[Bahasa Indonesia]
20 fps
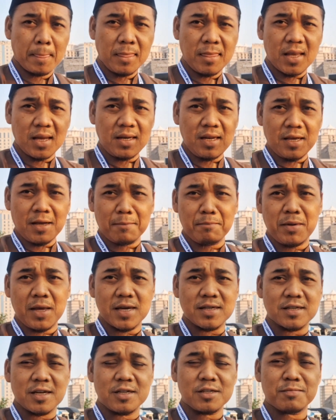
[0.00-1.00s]
Jadi
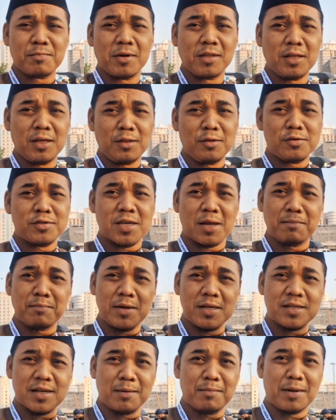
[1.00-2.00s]
kebiasaan seperti itu
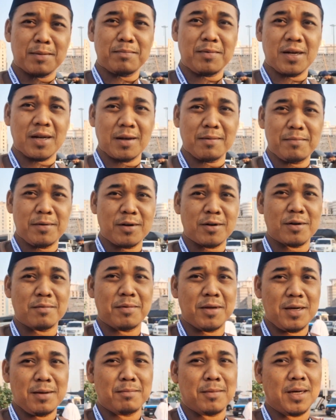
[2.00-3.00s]
sampai sahabat Bilal bin
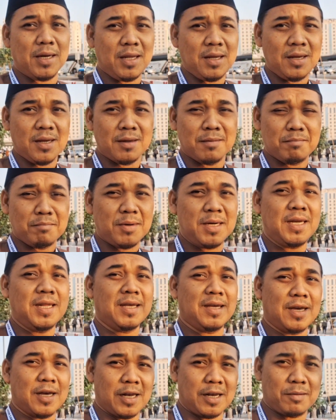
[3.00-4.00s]
Rabah ini mening
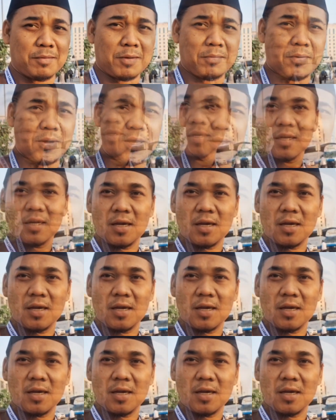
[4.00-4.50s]
meninggal Bapak. ibu.